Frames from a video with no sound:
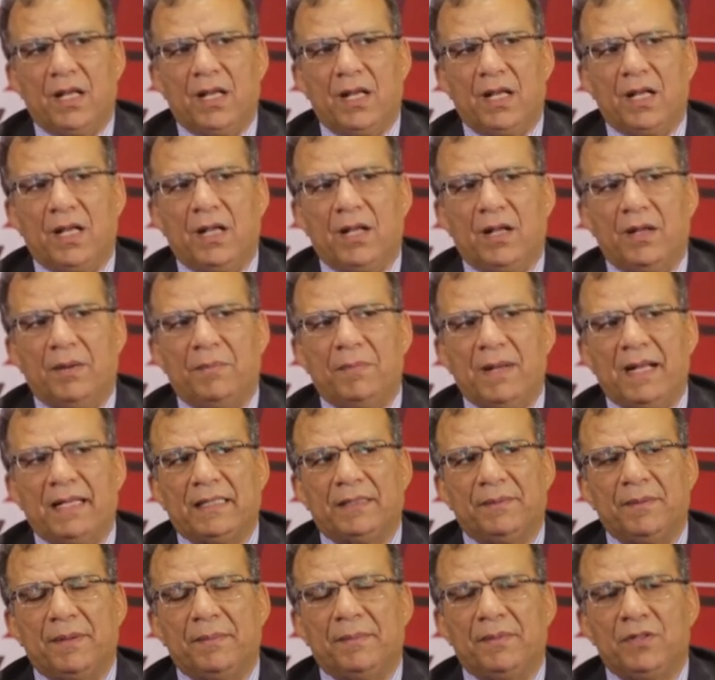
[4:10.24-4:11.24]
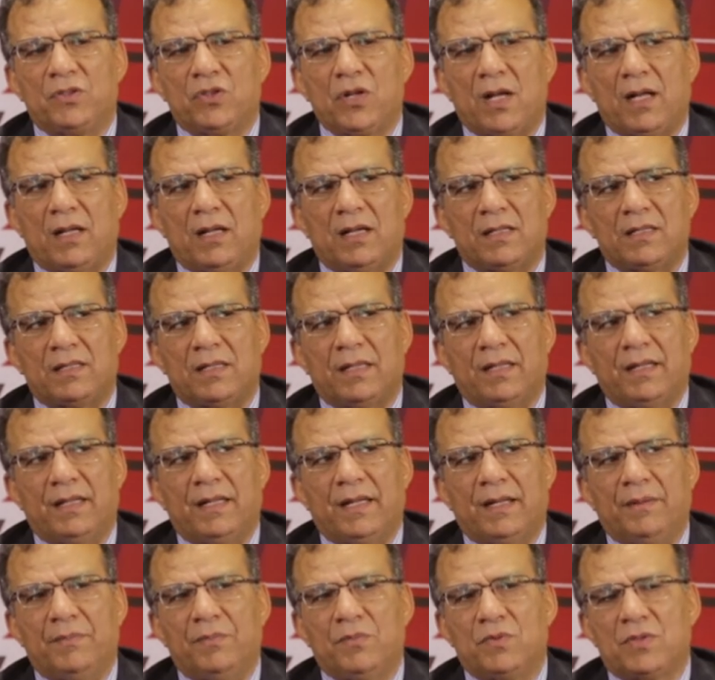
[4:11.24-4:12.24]
آه، بعد ما بنشخص
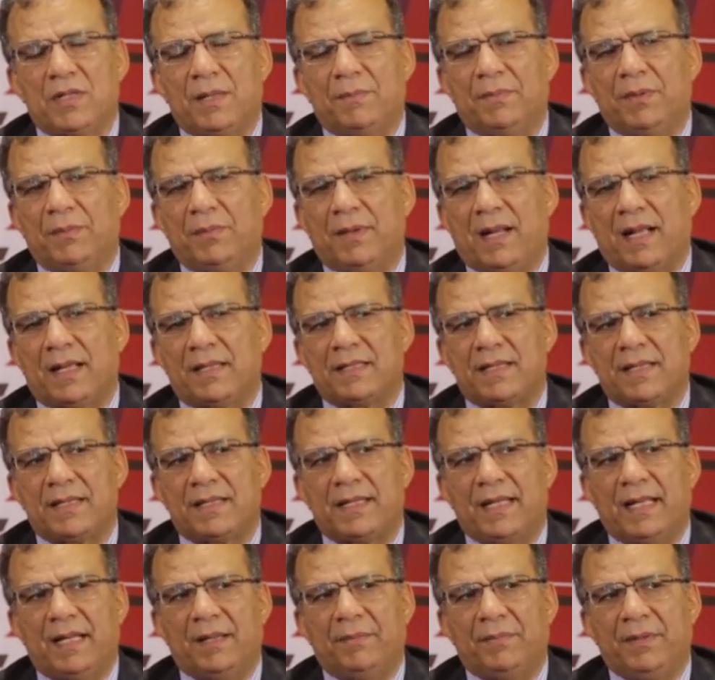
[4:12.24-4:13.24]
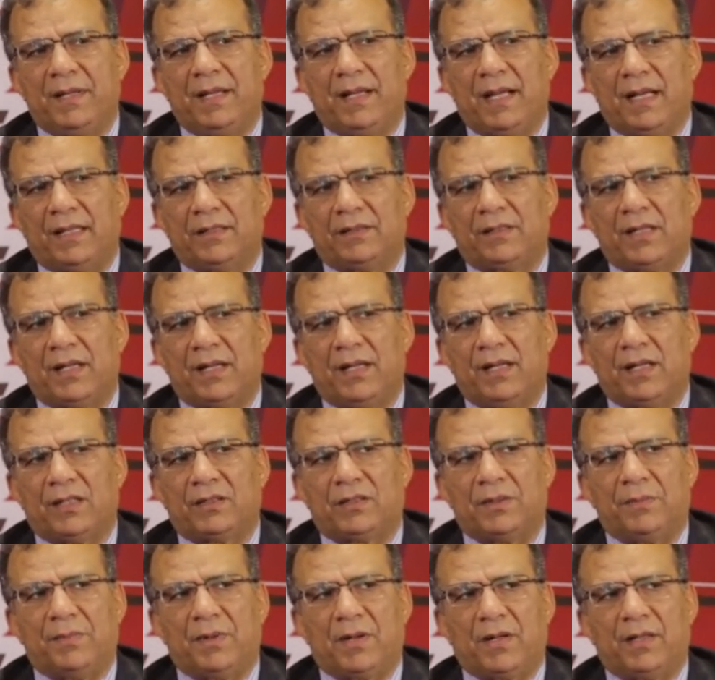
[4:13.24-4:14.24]
المسبب الحساسيه البيئي عن طريق
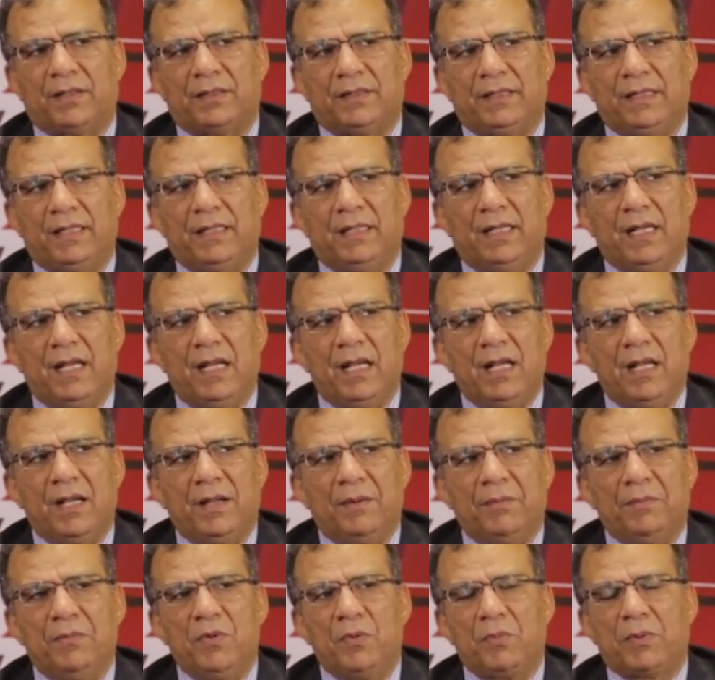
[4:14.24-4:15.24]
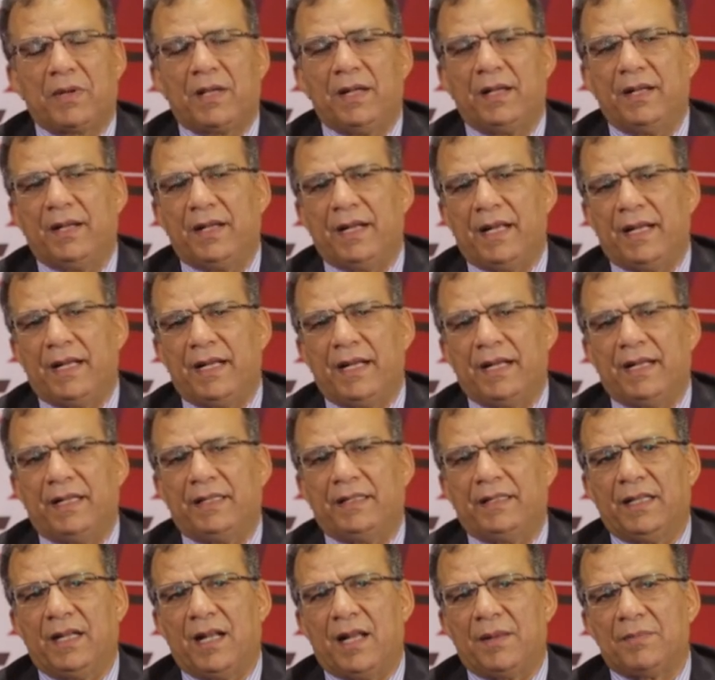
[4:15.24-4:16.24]
الاختبارات دي ممكن ان احنا
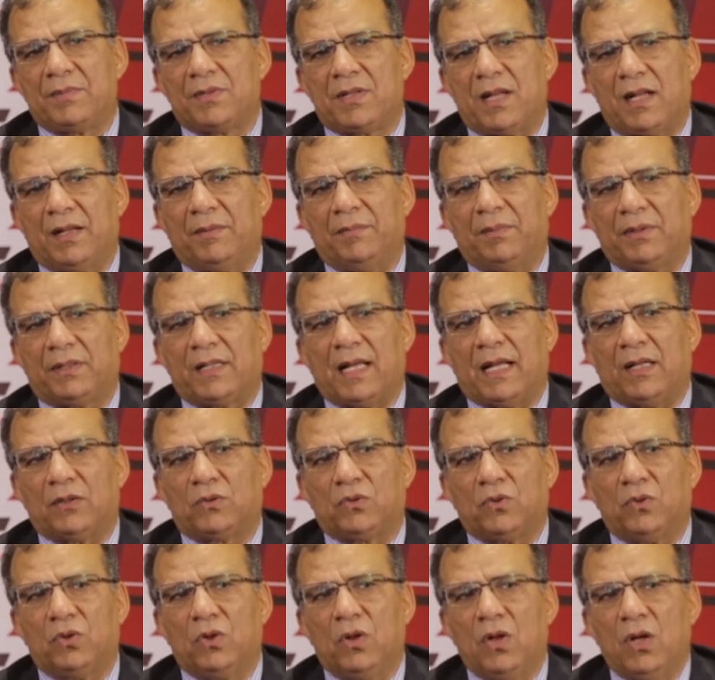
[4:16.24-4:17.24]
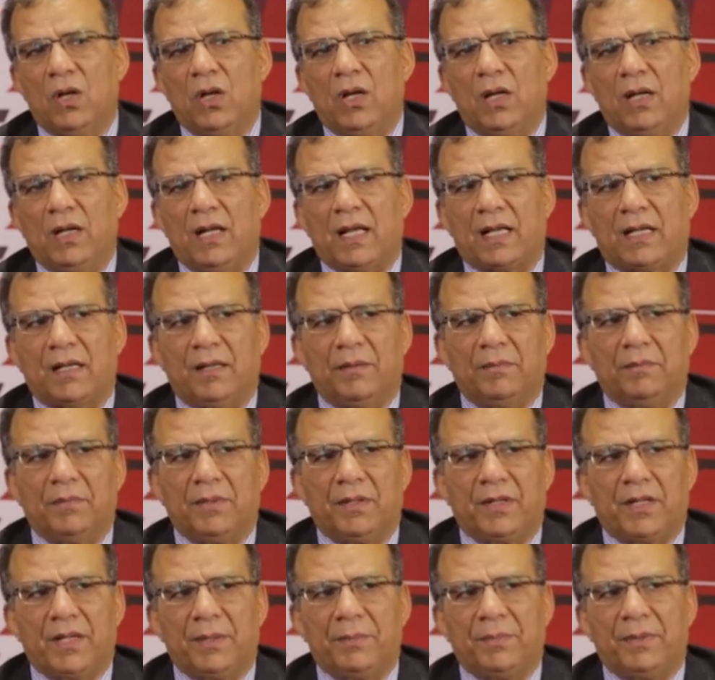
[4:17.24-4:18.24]
ندي الامصال بتاعته لكن
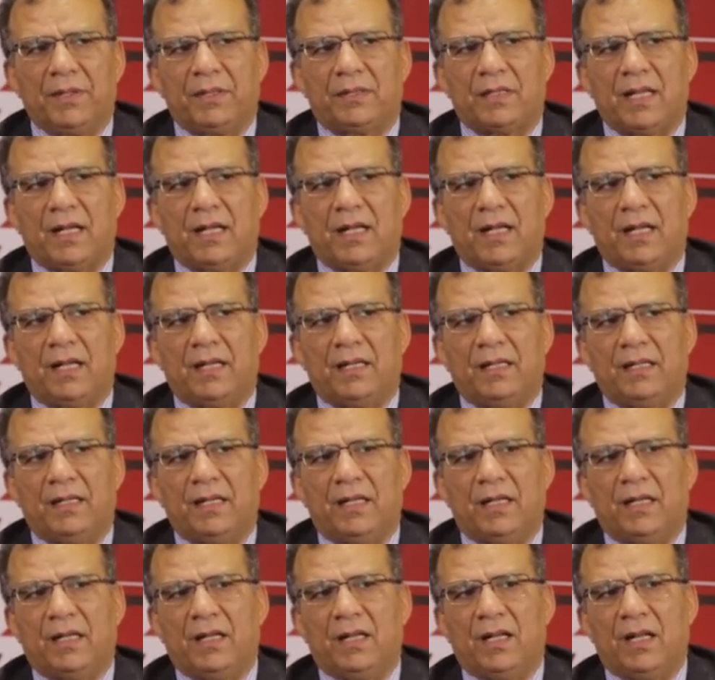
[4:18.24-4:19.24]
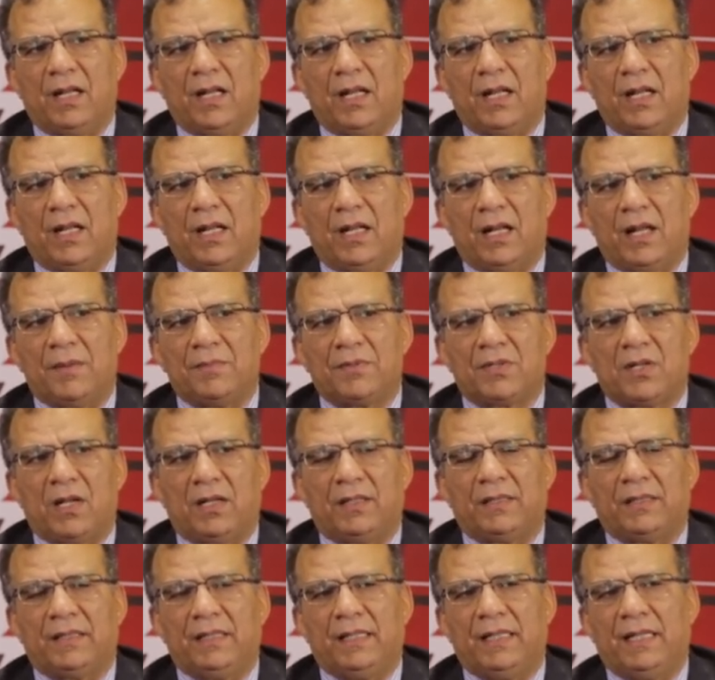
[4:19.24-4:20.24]
من خبرتي انا ان
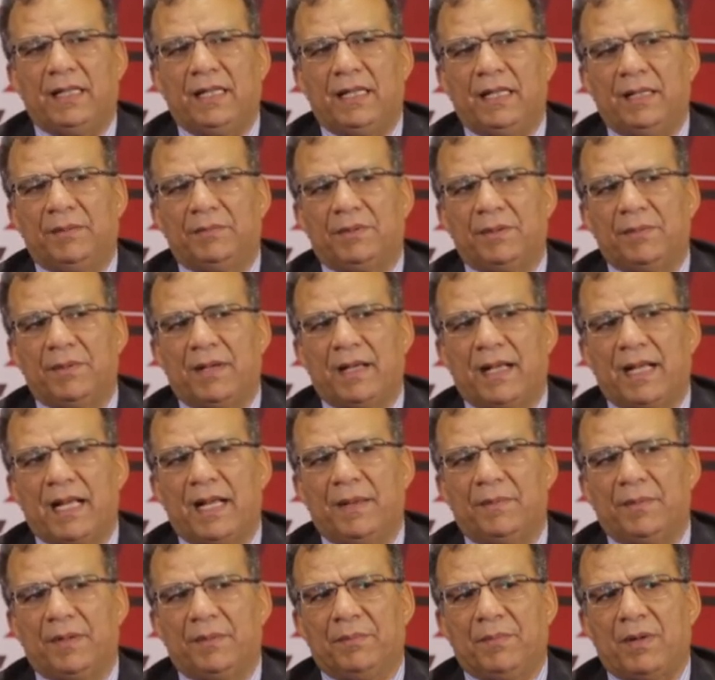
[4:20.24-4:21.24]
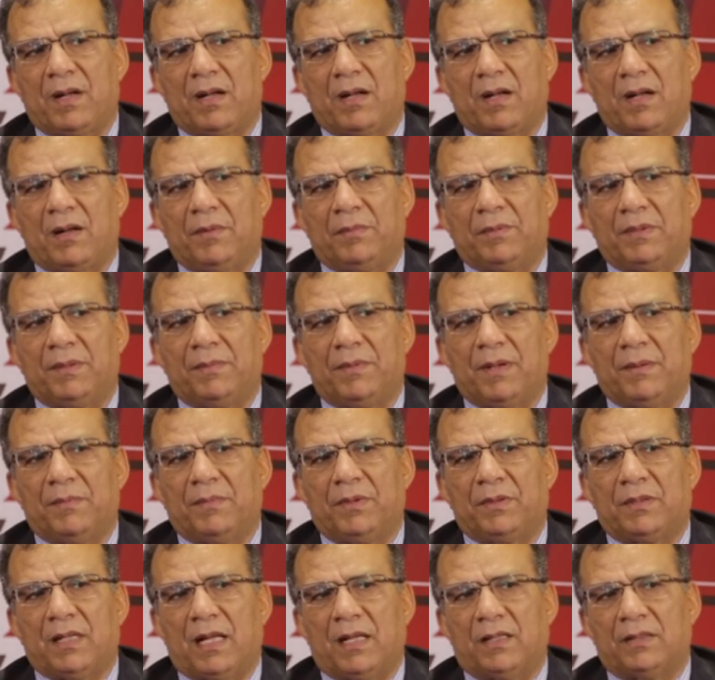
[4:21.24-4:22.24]
الامصال دي اللي بتبقى جايه من بره بتبقى
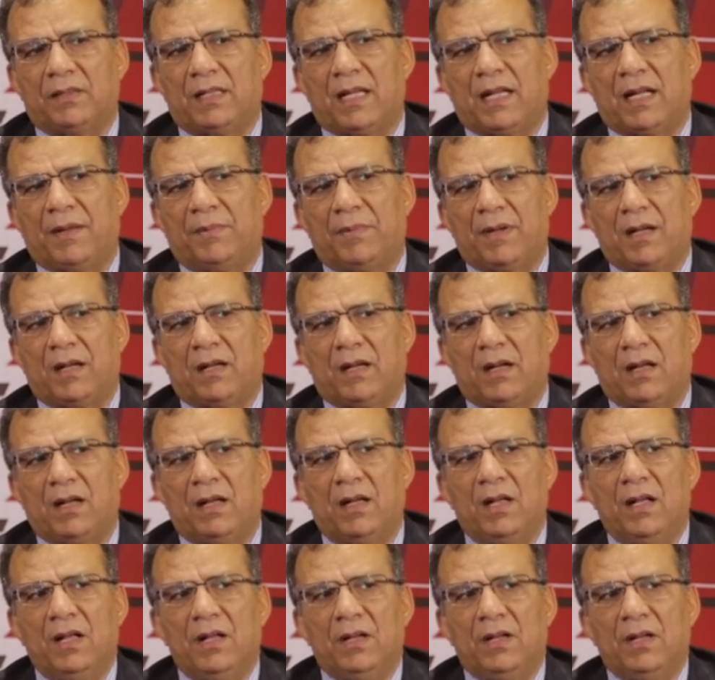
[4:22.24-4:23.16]
متحضره بره